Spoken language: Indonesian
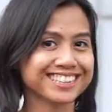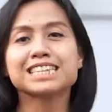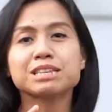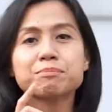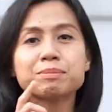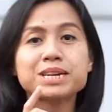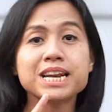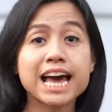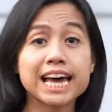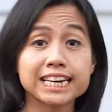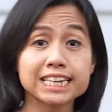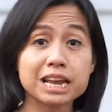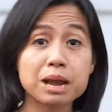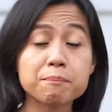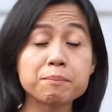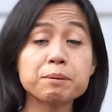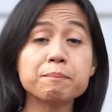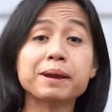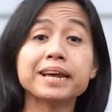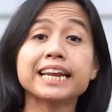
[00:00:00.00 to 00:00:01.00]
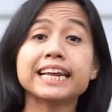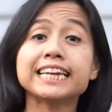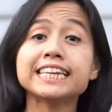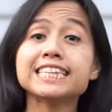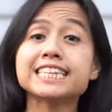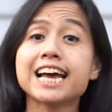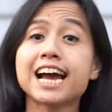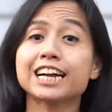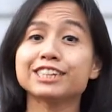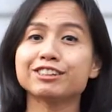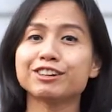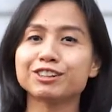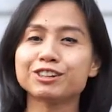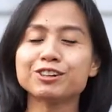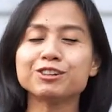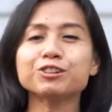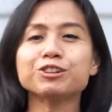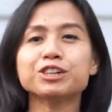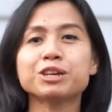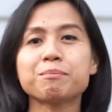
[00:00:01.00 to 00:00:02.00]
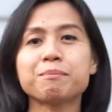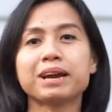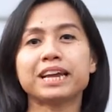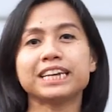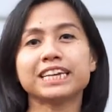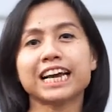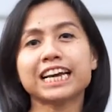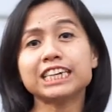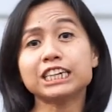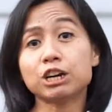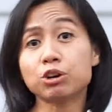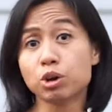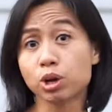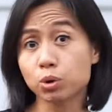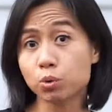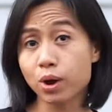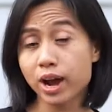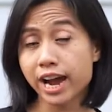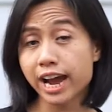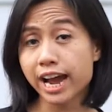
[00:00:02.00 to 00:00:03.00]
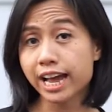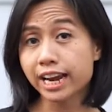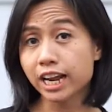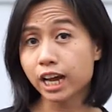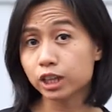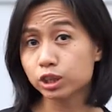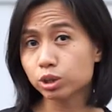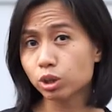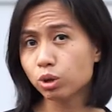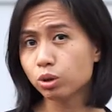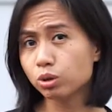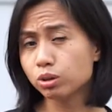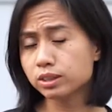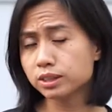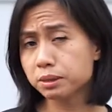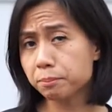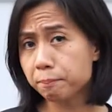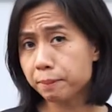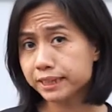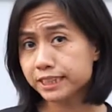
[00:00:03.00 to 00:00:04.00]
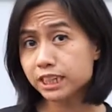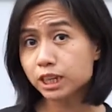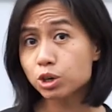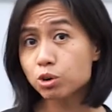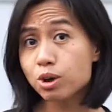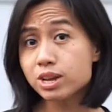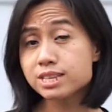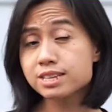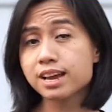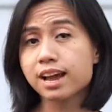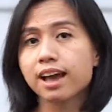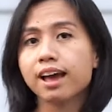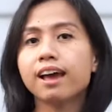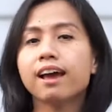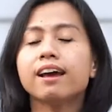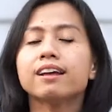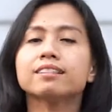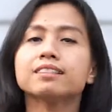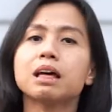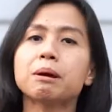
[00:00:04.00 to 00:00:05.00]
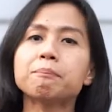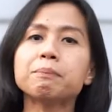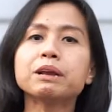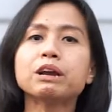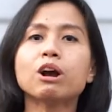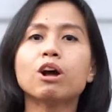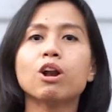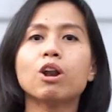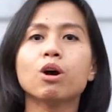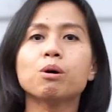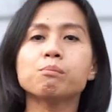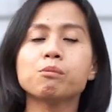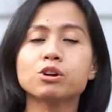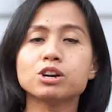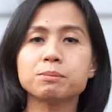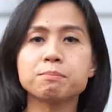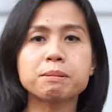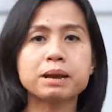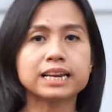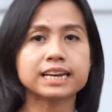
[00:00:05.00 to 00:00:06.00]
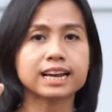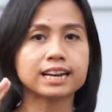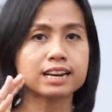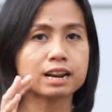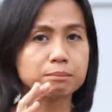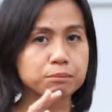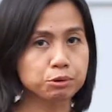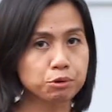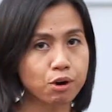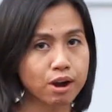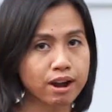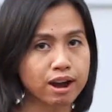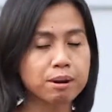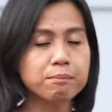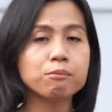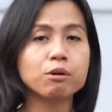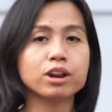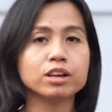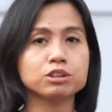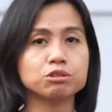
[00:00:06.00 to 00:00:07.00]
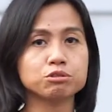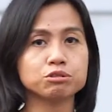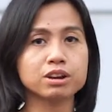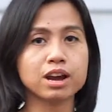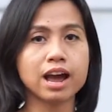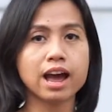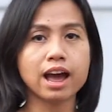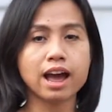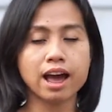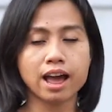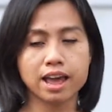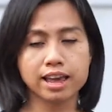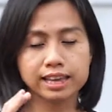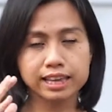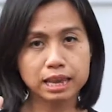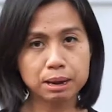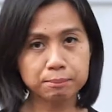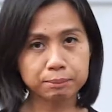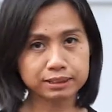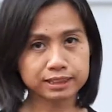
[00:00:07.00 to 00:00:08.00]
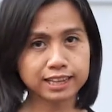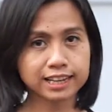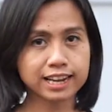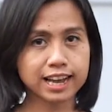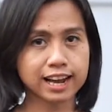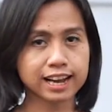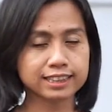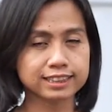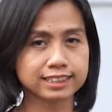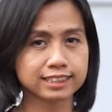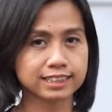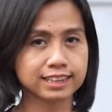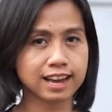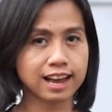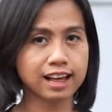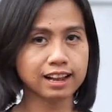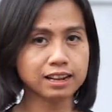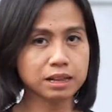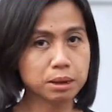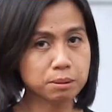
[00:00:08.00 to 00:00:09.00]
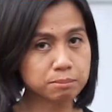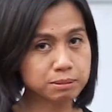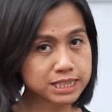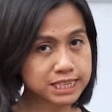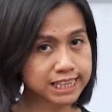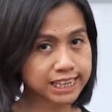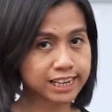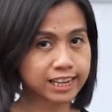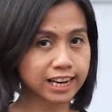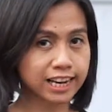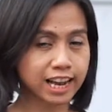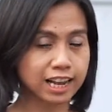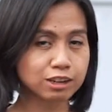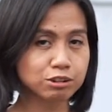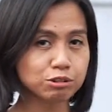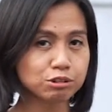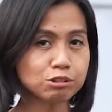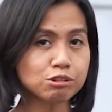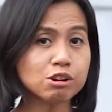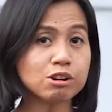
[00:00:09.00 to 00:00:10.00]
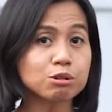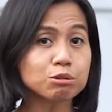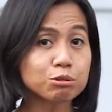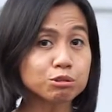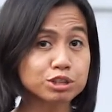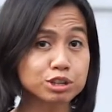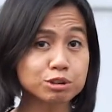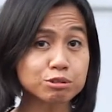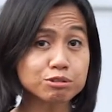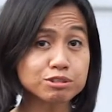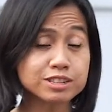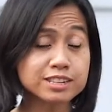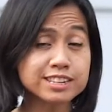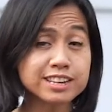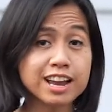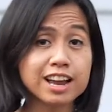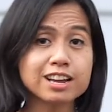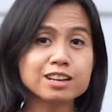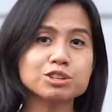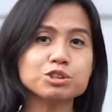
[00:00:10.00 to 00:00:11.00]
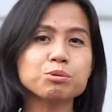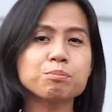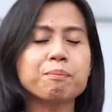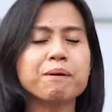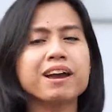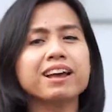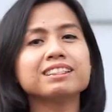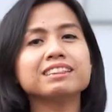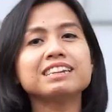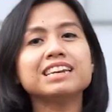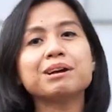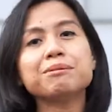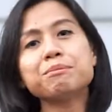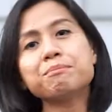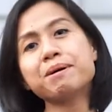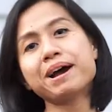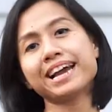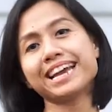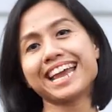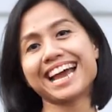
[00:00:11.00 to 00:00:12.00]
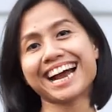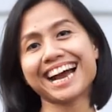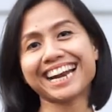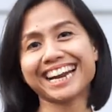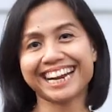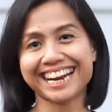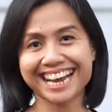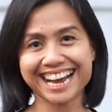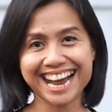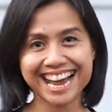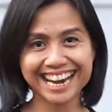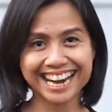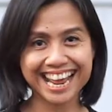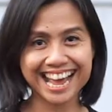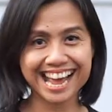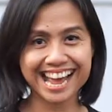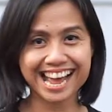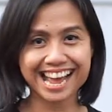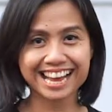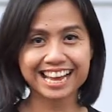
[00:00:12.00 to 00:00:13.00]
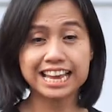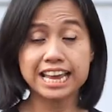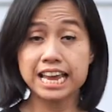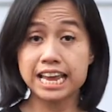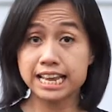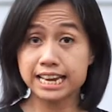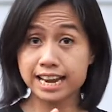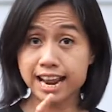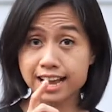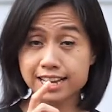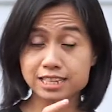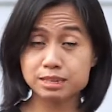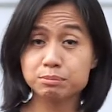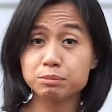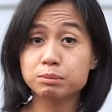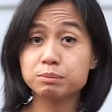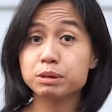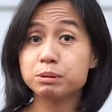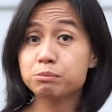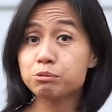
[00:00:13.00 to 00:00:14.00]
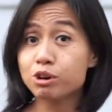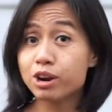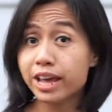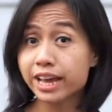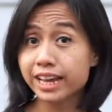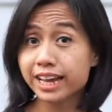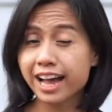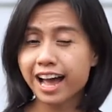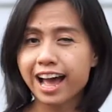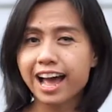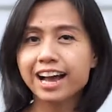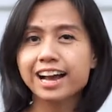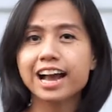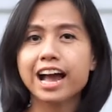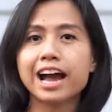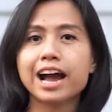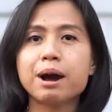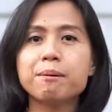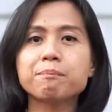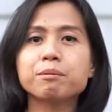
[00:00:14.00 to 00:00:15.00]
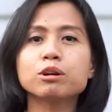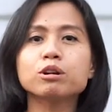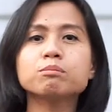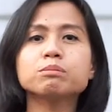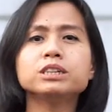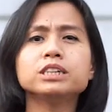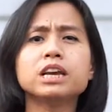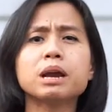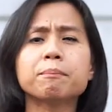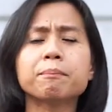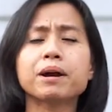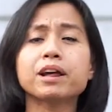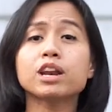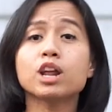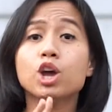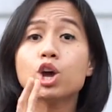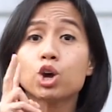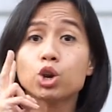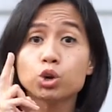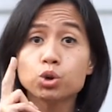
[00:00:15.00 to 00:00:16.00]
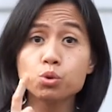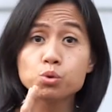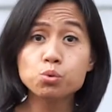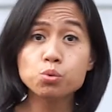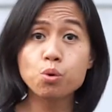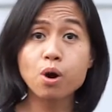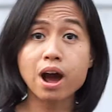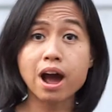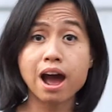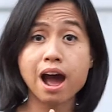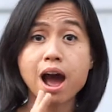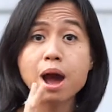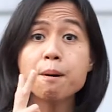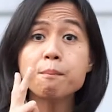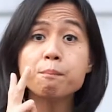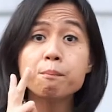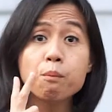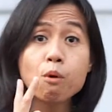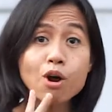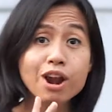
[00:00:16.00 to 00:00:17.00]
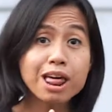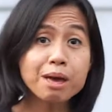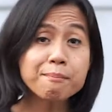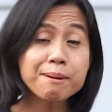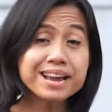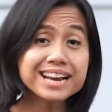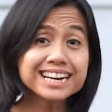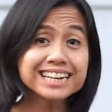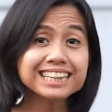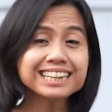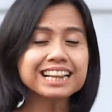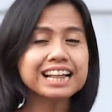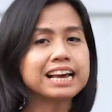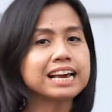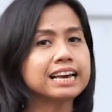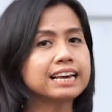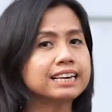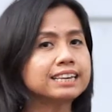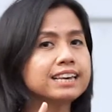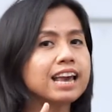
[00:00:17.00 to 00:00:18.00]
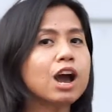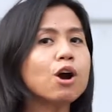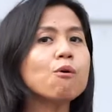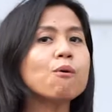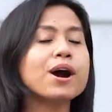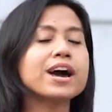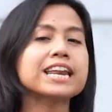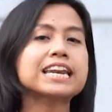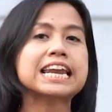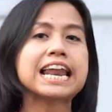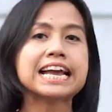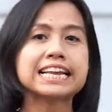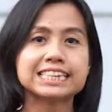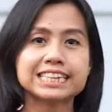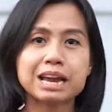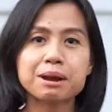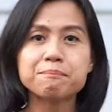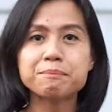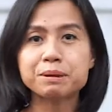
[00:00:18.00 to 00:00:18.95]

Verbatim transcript: Sebenarnya permainan ini sangat cocok untuk dimainkan di luar ruangan atau tempat yang luas kak. Tapi kalau mau dimainkan dalam ruangan boleh juga. Yang penting kakak tinggal menyingkirkan dulu kursi-kursinya supaya tidak membahayakan anak-anak. Nah sebelum dimulai kak, kakak perlu menyiapkan dua bola bekel yang warnanya